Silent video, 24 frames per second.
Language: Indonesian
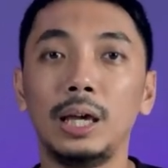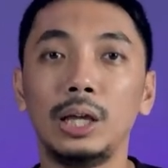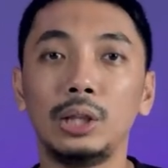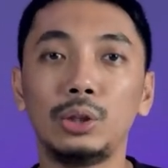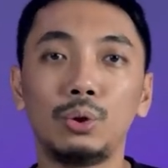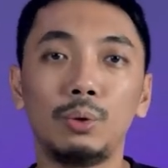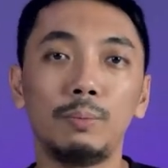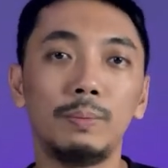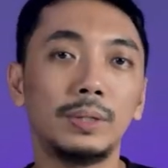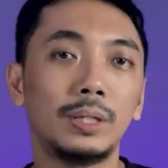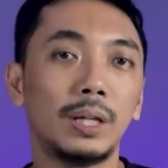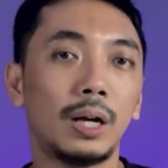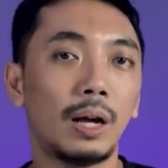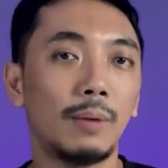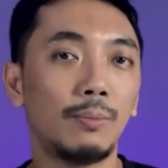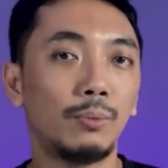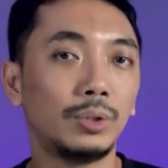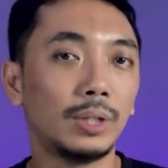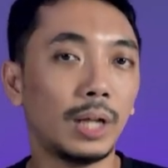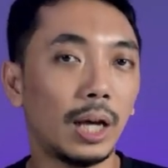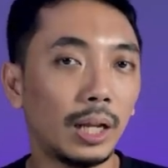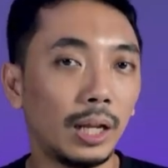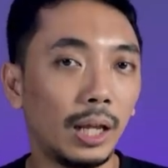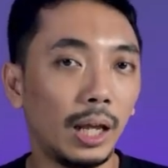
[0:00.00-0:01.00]
itu bisa
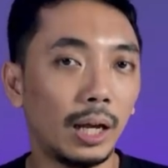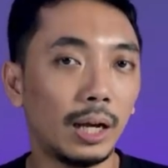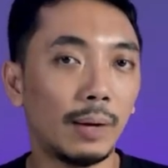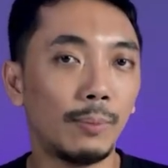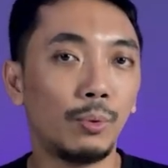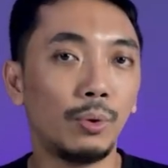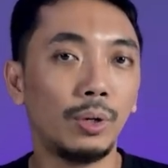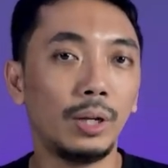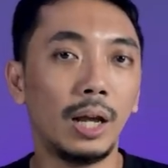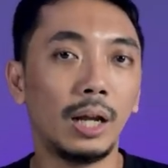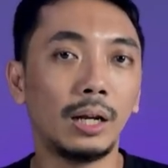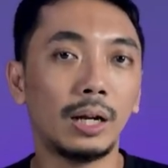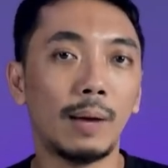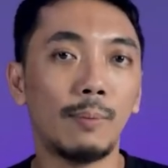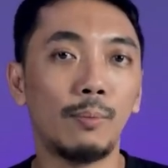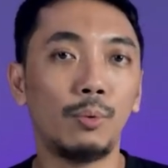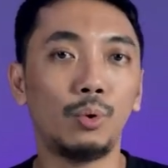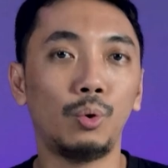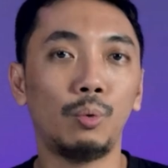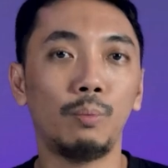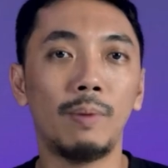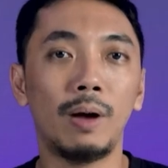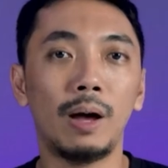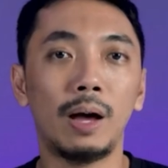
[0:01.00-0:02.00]
kamu cari kemudian kamu
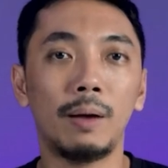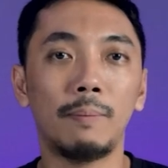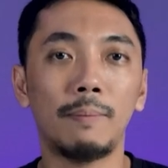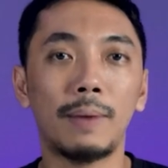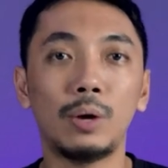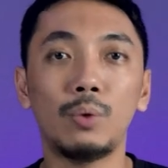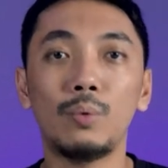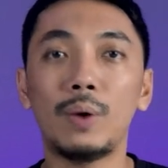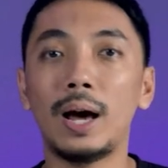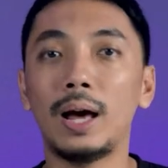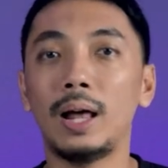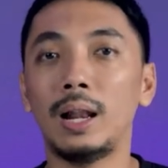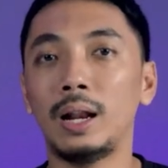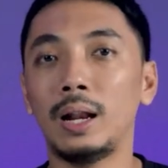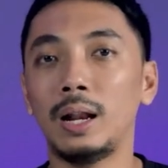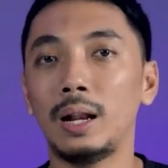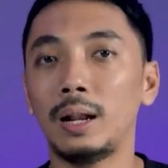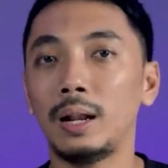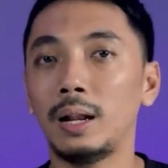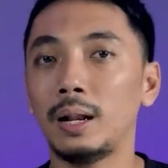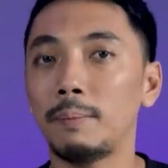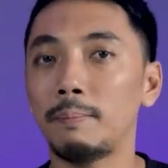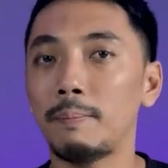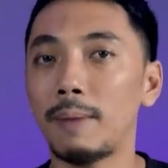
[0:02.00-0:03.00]
rubah
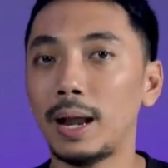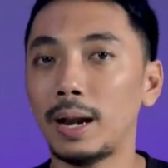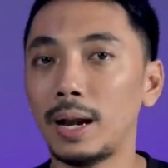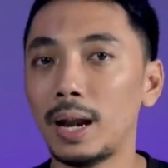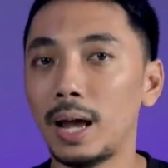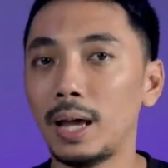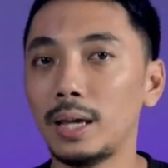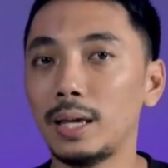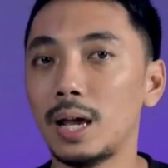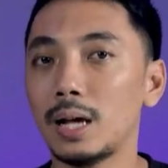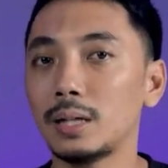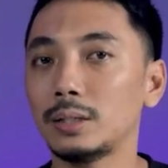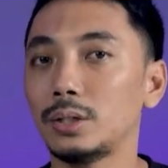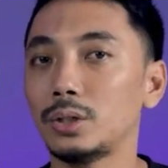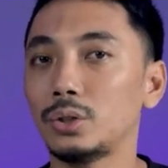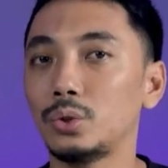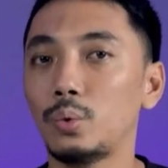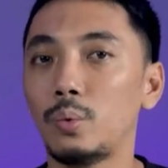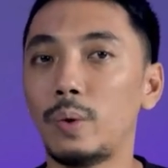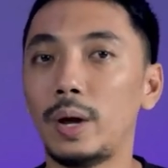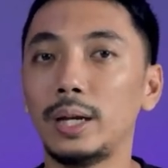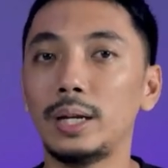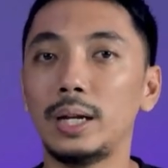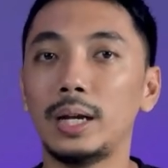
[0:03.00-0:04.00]
manual mana yang
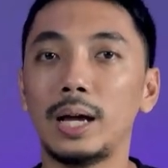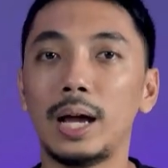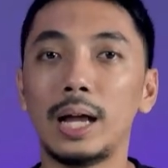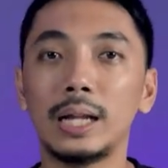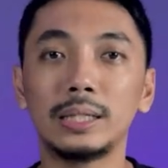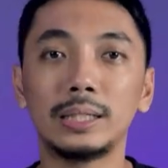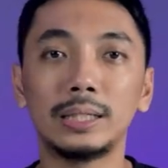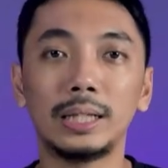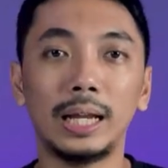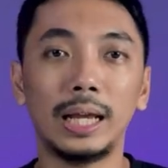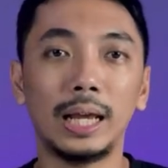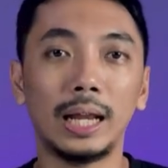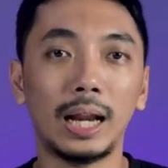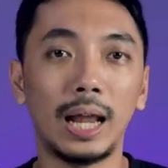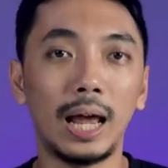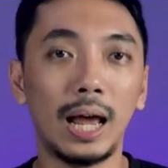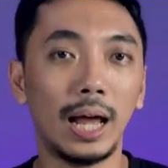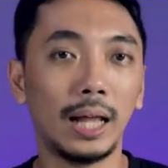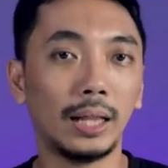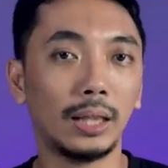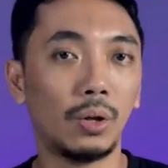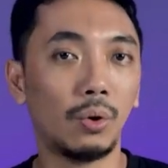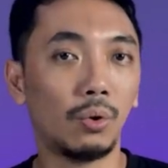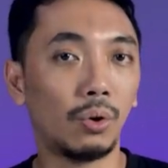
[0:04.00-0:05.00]
sesuai dengan
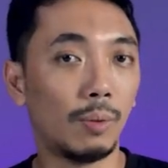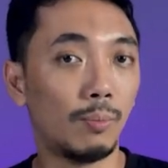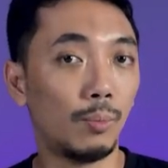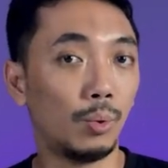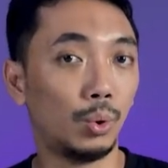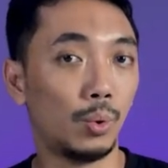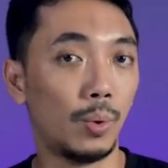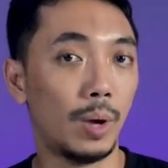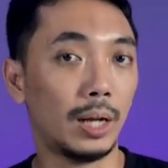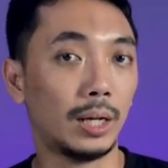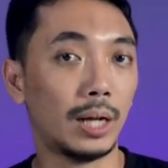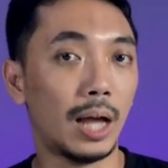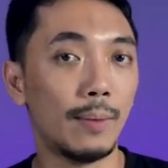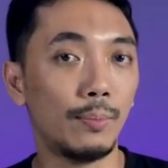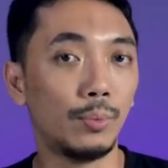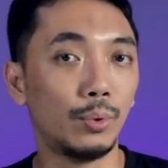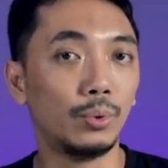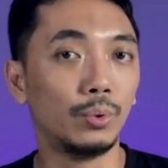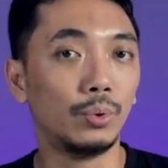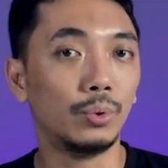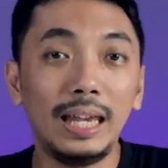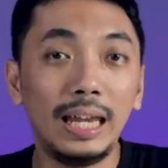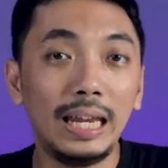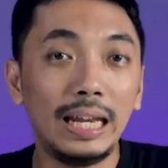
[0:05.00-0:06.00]
selera atau kebutuhan
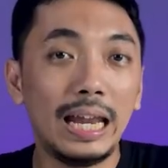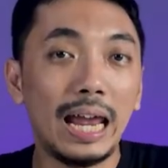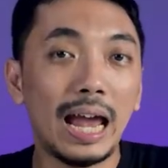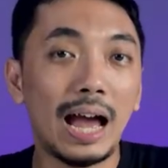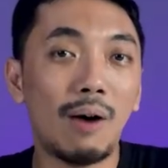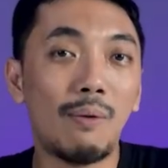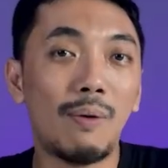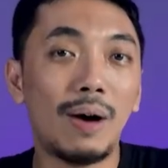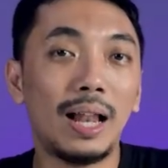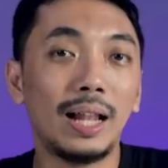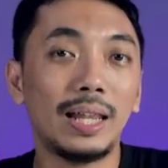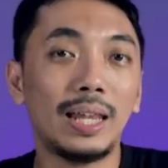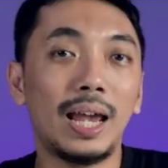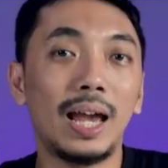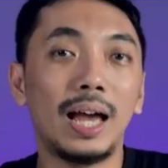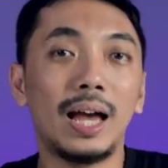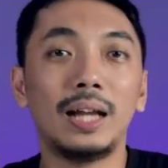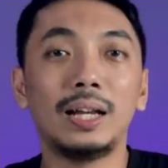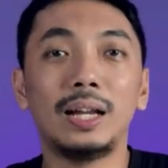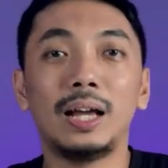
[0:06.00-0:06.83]
kamu. Ide awalnya